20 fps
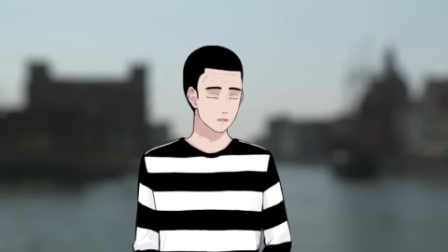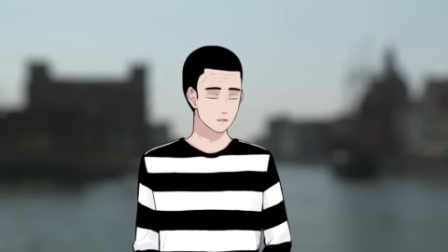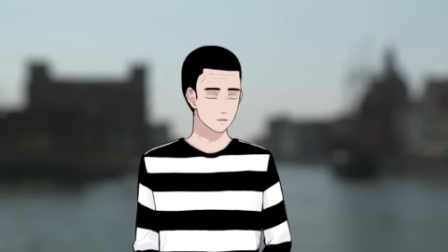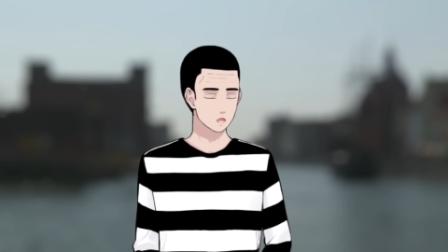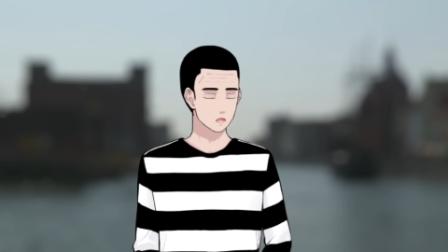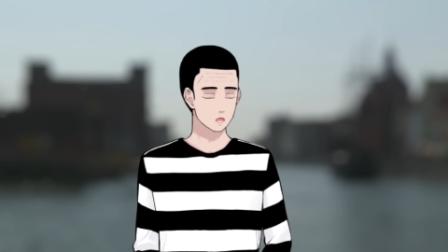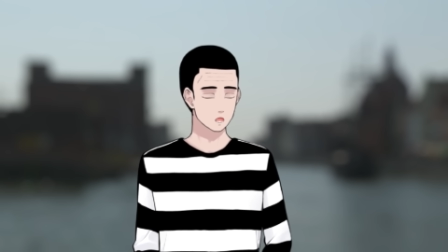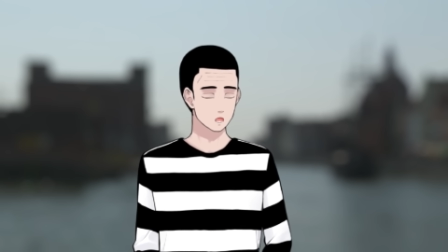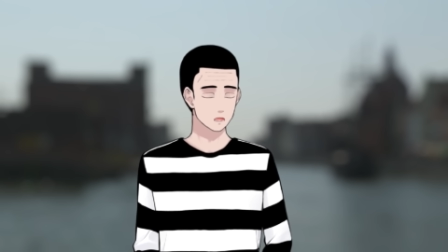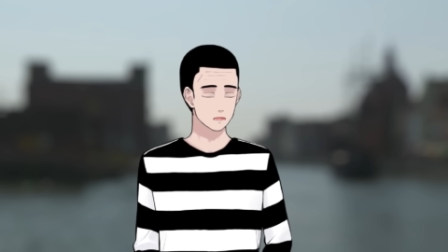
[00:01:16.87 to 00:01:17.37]
意
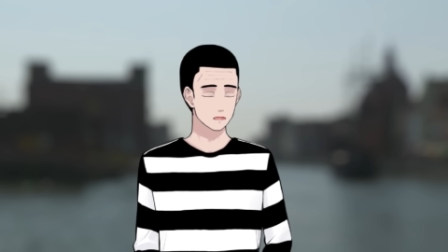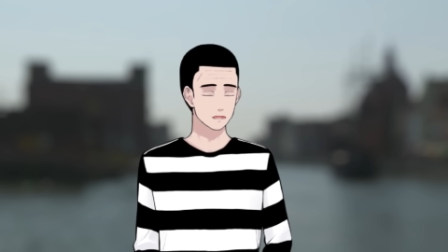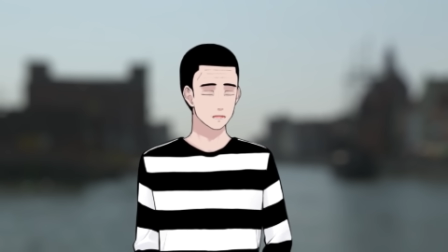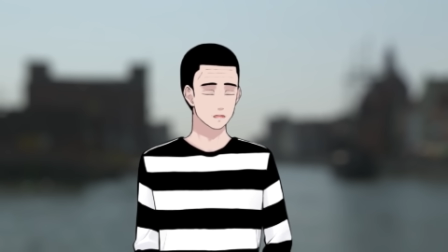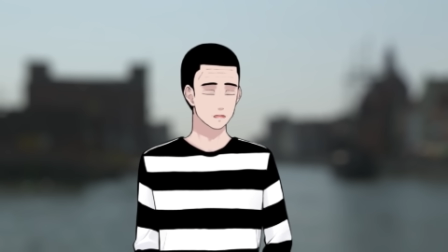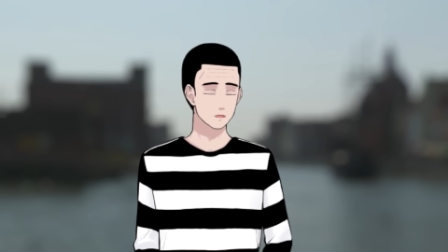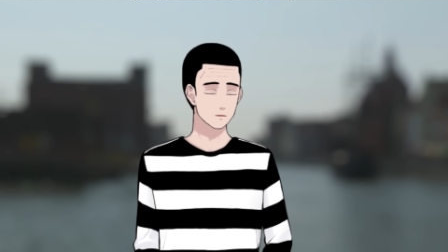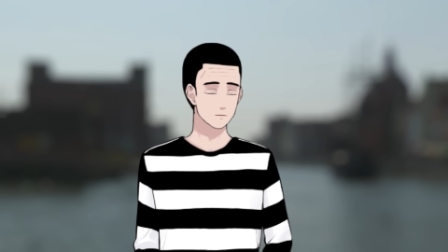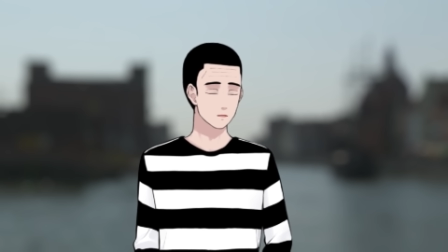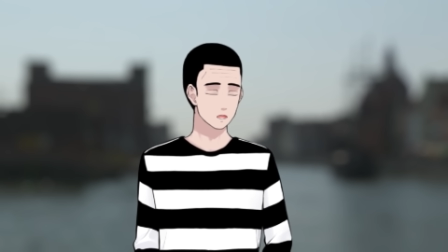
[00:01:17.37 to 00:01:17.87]
識
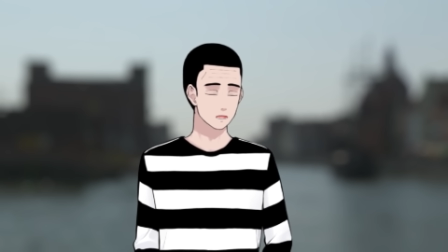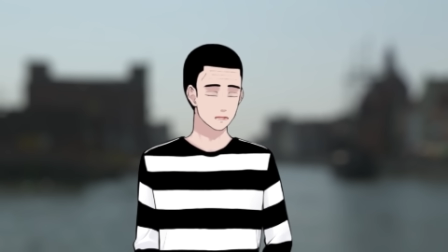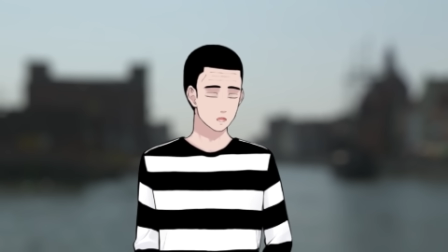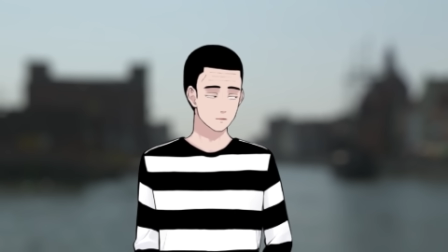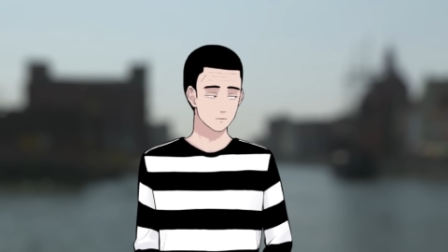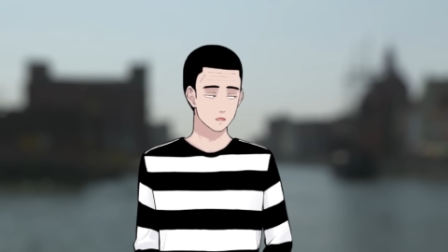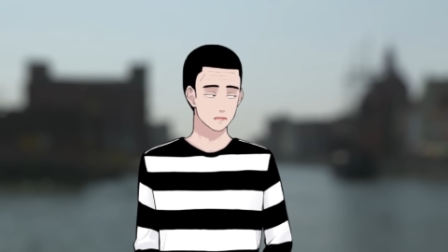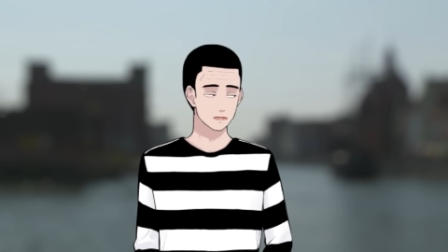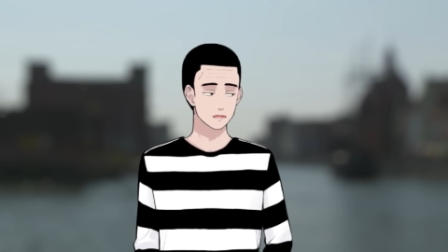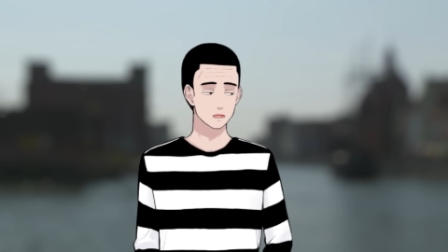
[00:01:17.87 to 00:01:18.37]
不明ま
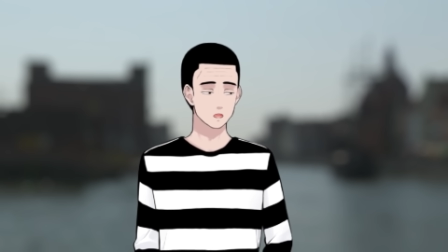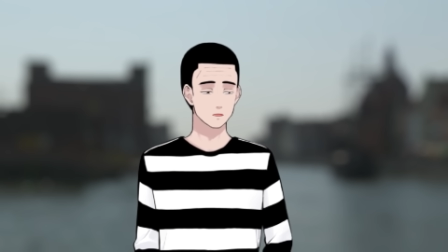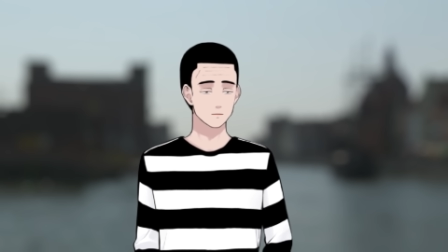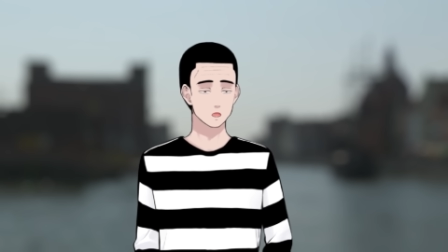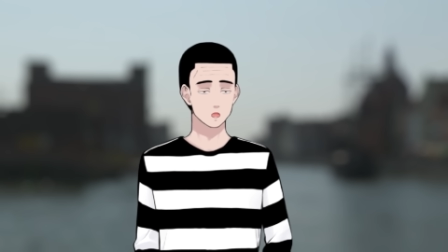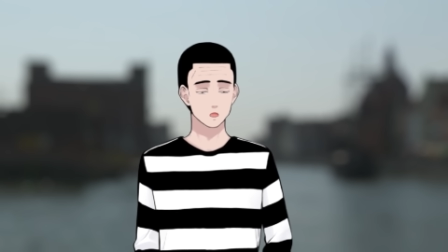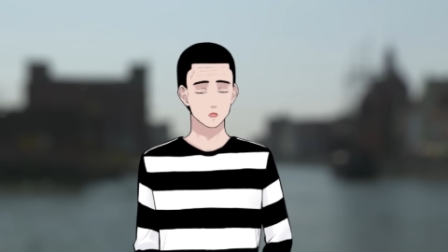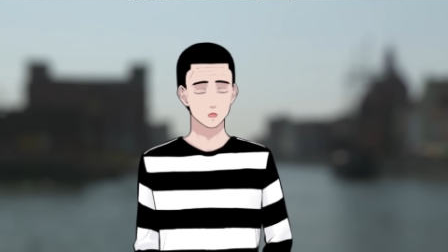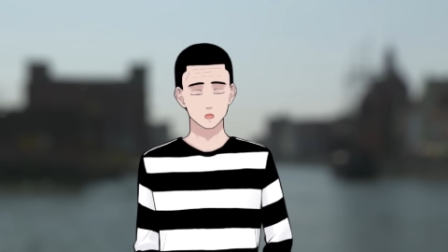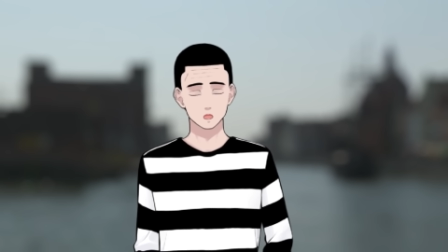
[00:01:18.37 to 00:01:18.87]
でね
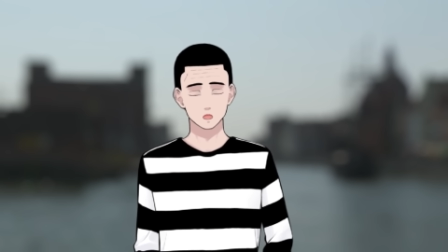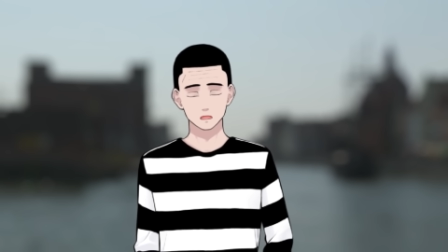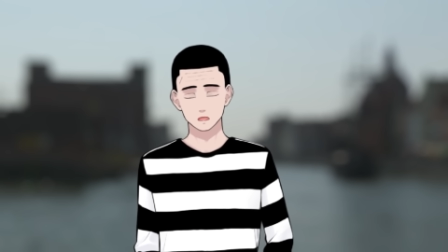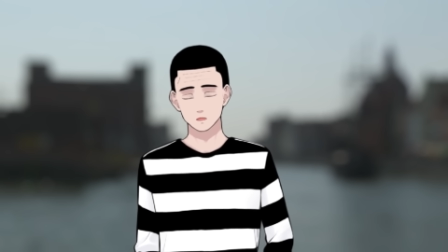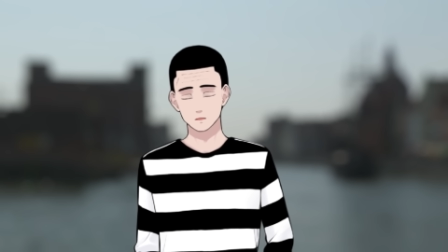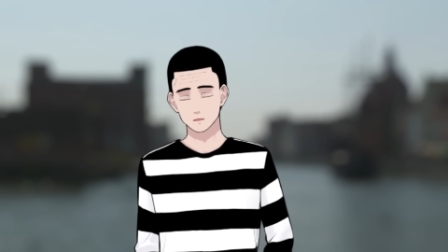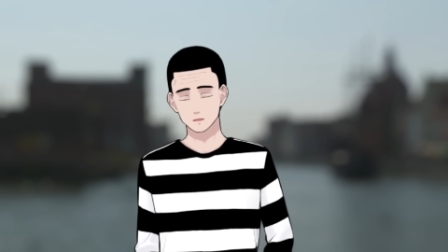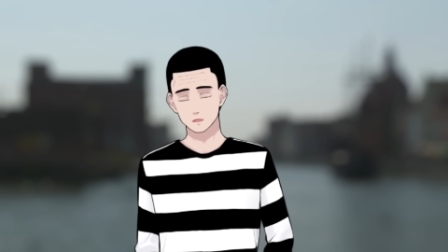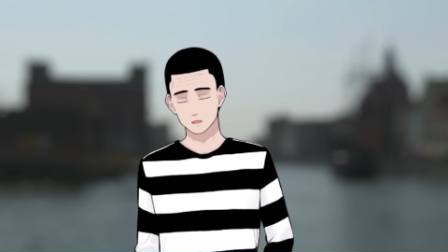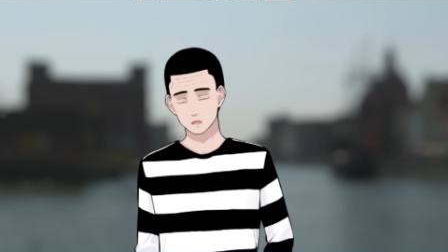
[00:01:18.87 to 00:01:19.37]
殴る蹴るって
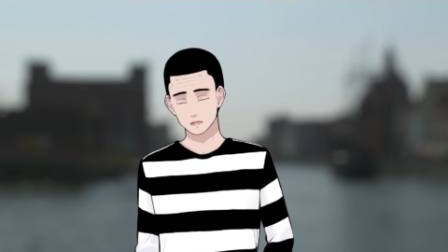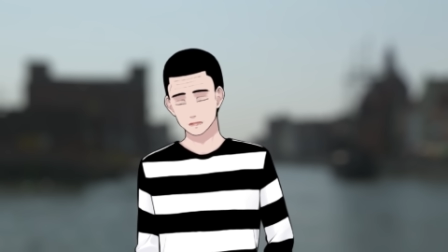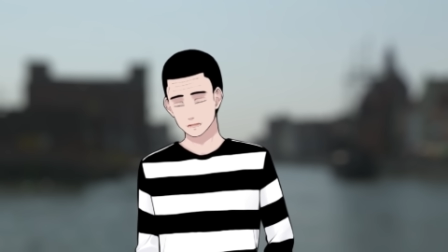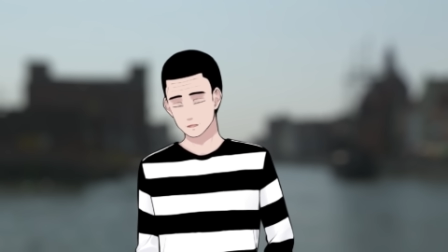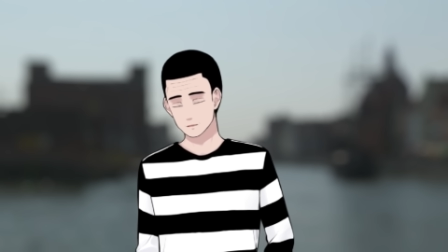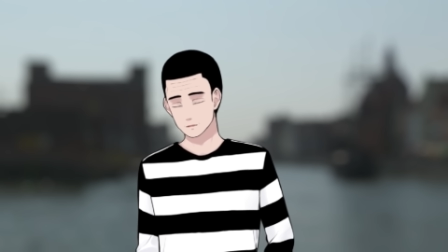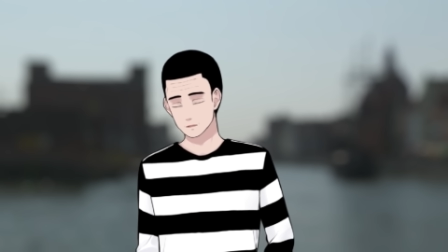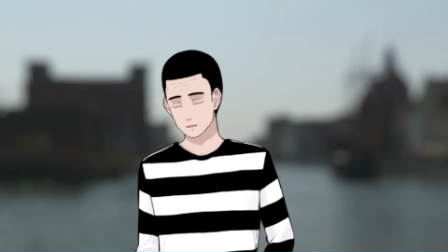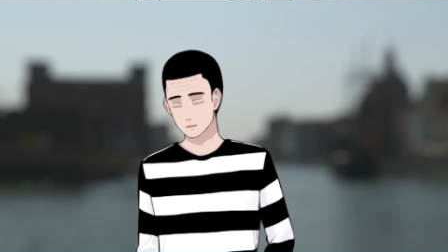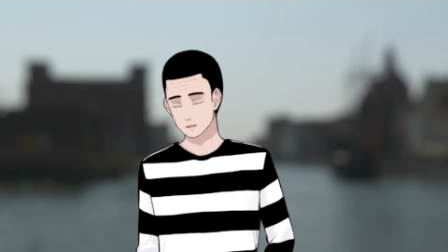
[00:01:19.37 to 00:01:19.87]
なかなか
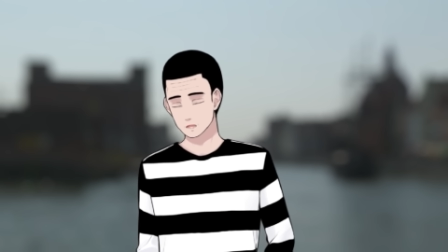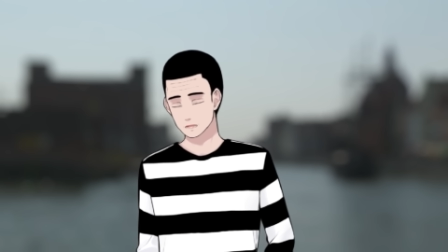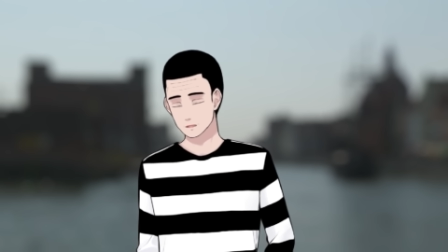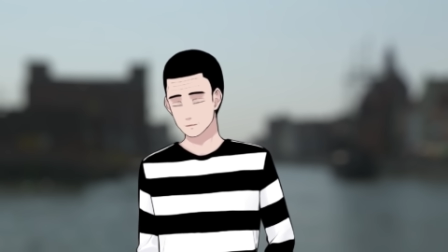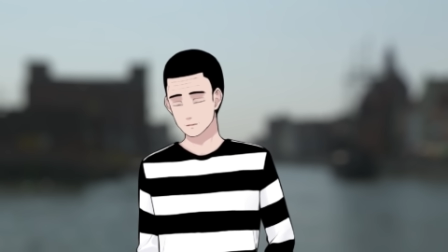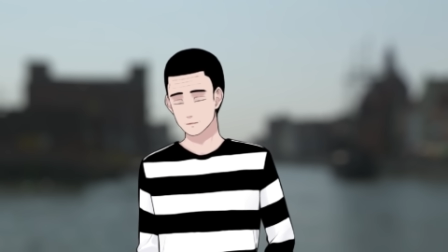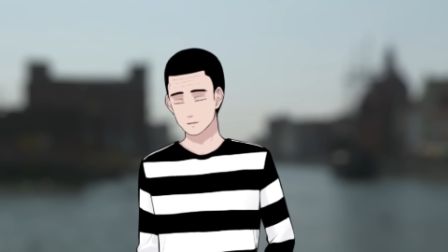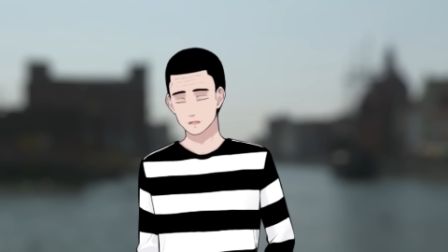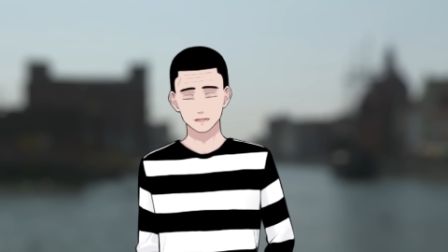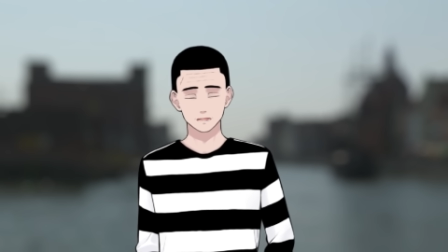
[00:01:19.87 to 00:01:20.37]
なんですけ
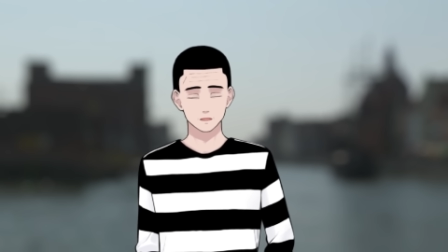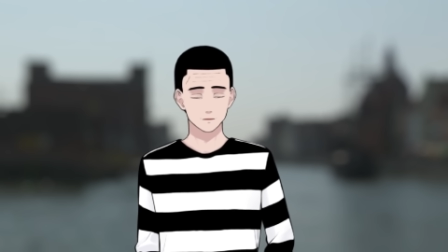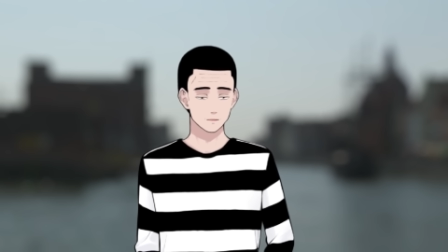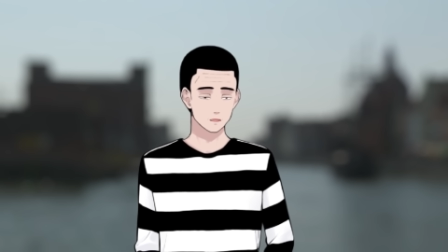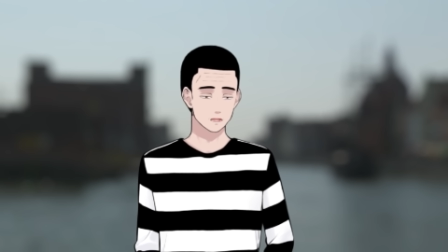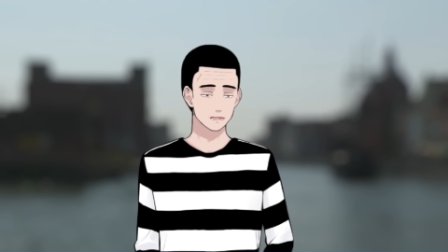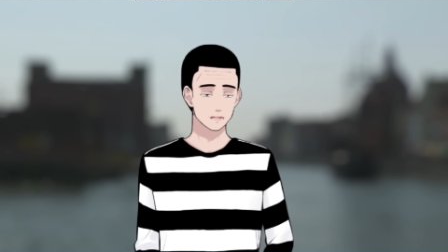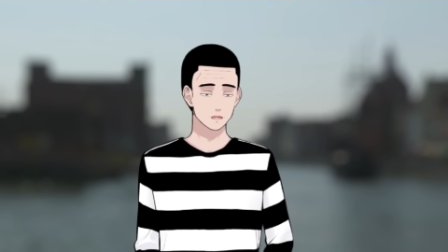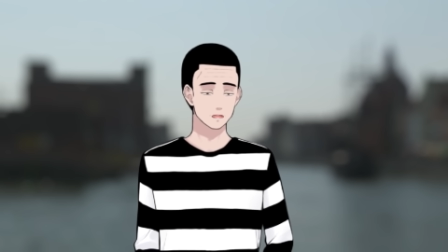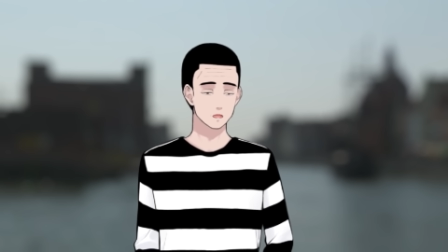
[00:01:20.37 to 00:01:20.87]
ど、
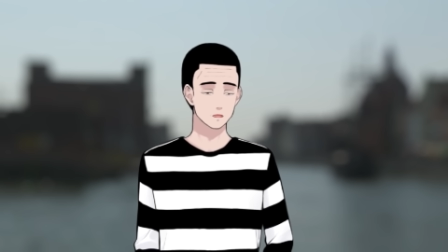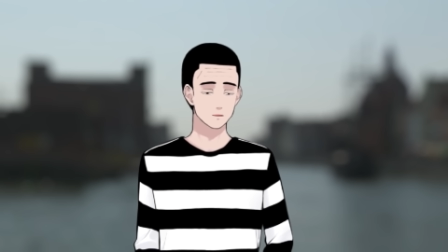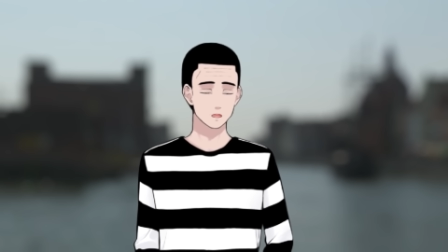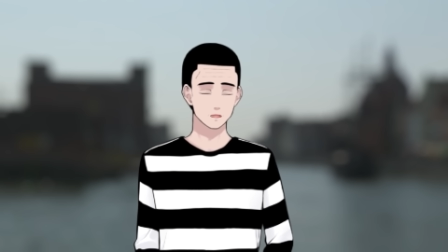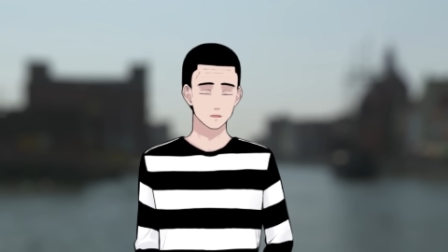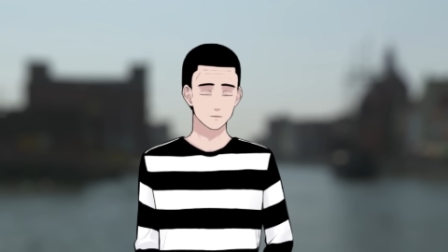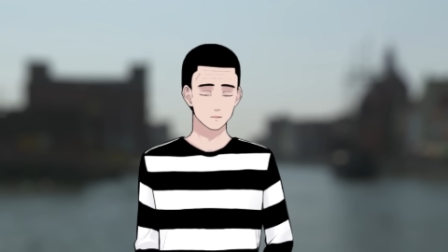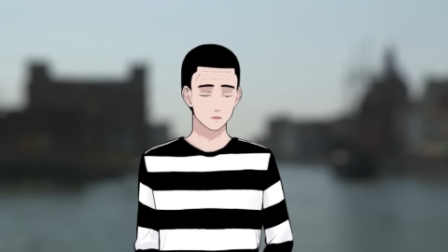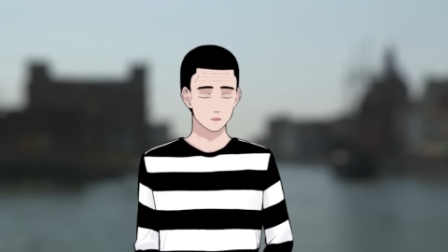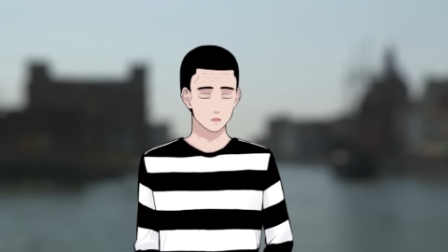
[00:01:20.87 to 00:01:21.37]
う
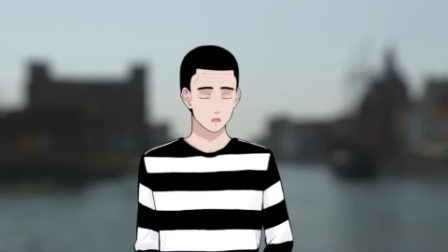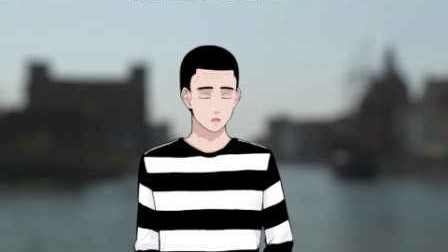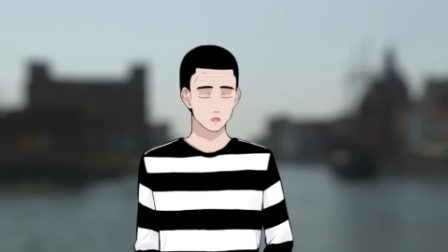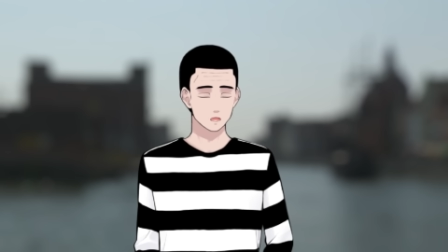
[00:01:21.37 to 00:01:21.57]
ん、